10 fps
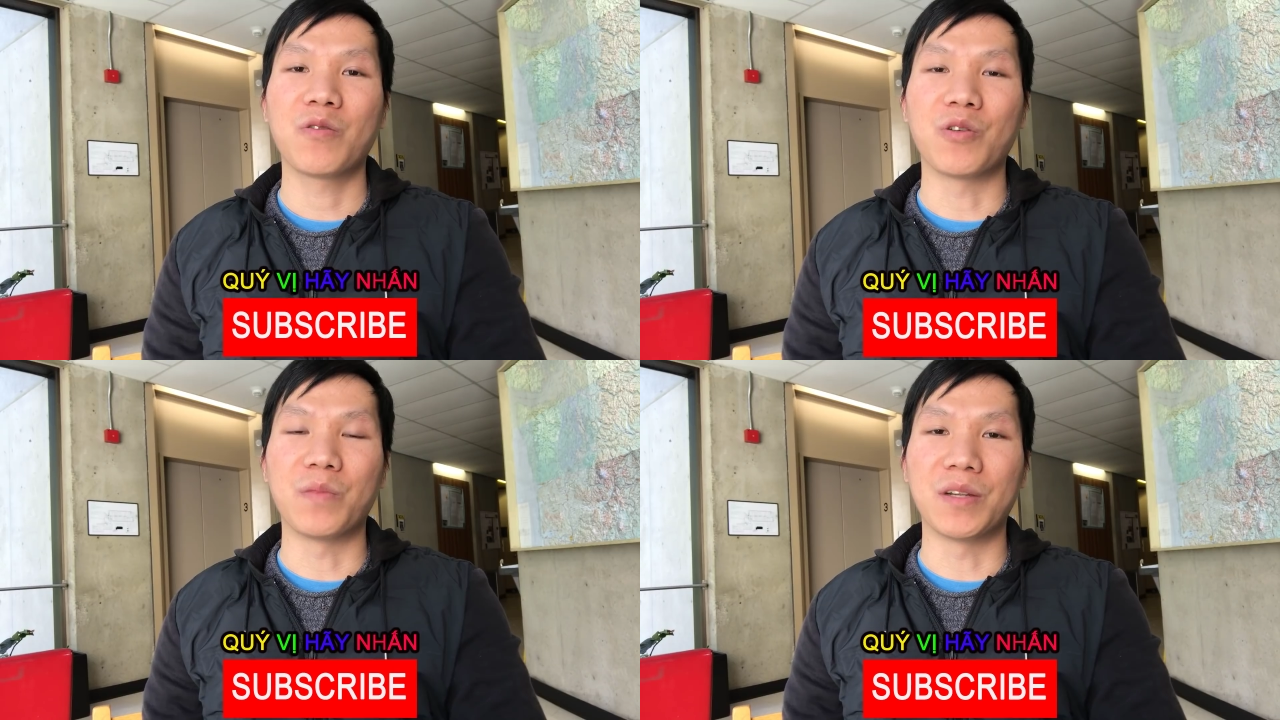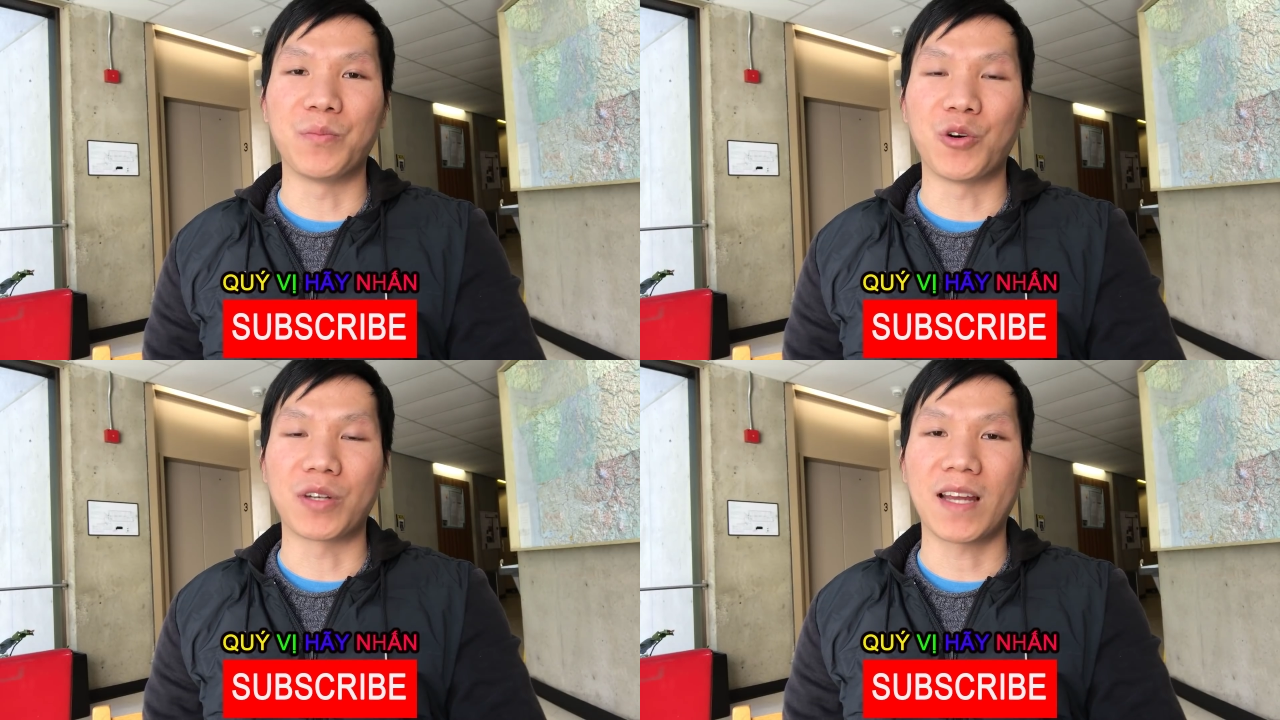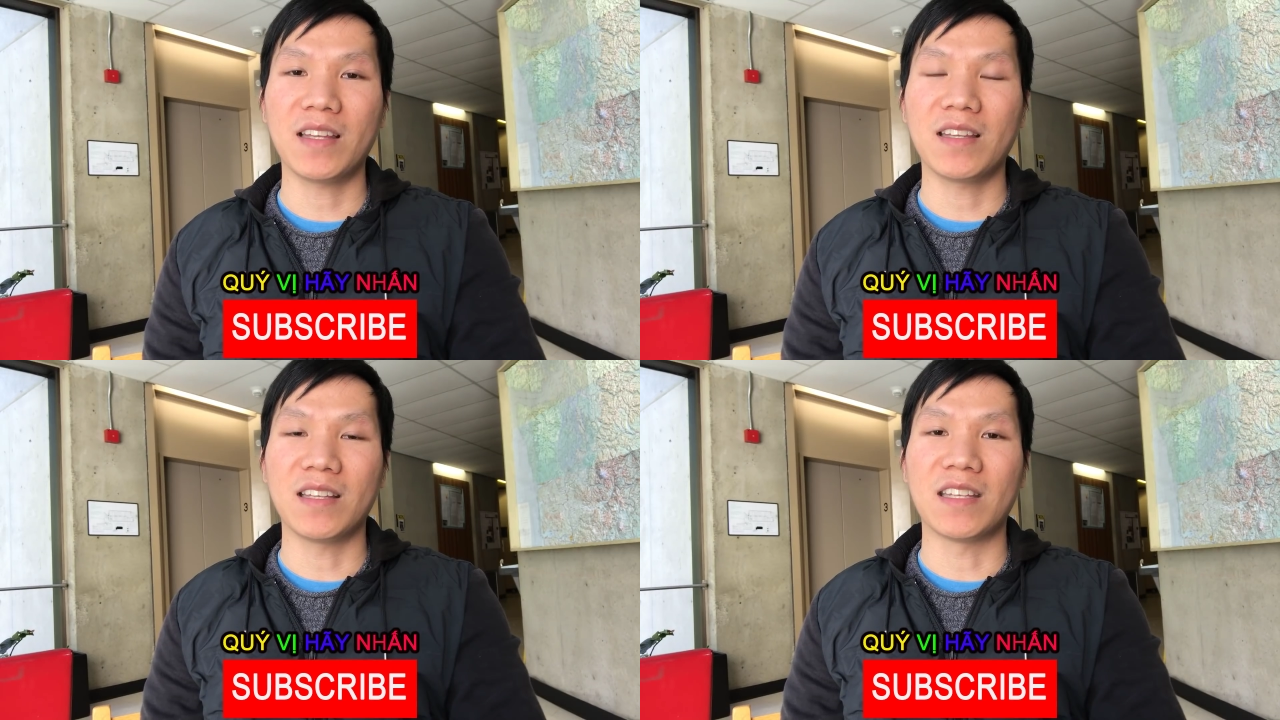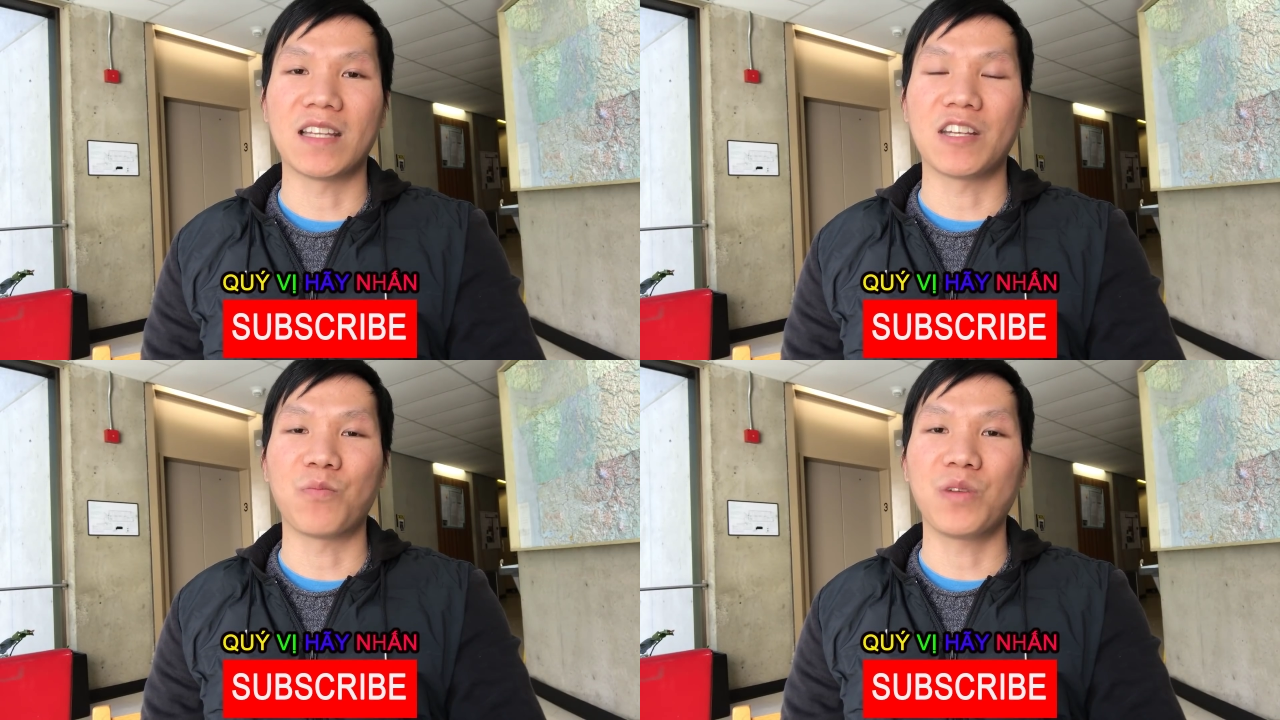của mình một cách
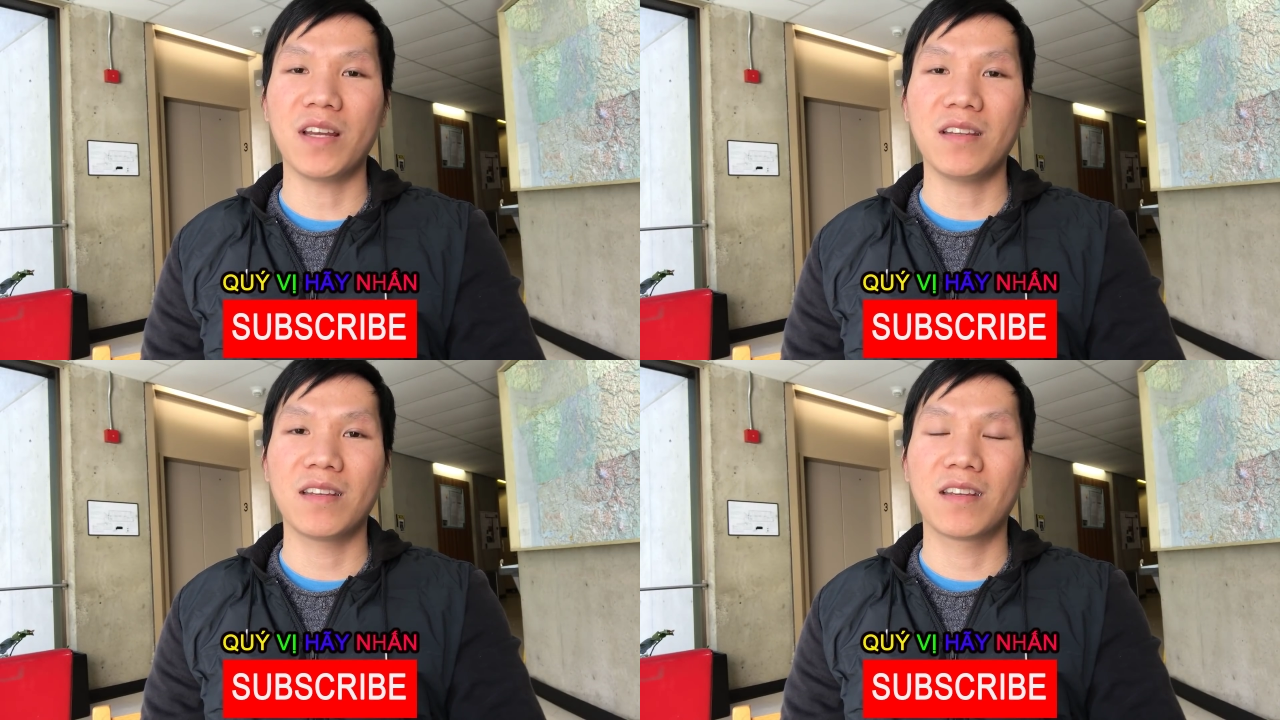nhanh chóng nhất.